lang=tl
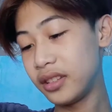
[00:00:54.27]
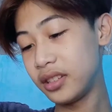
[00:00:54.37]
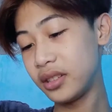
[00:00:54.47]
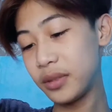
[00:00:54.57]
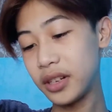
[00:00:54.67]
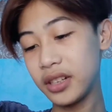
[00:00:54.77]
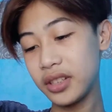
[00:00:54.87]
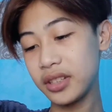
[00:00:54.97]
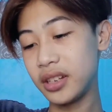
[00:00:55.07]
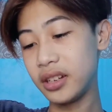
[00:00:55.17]
Hindi magkasya
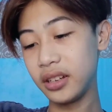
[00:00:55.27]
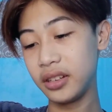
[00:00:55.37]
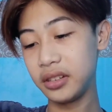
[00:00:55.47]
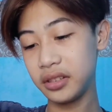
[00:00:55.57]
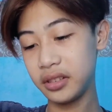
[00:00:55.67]
sa akin.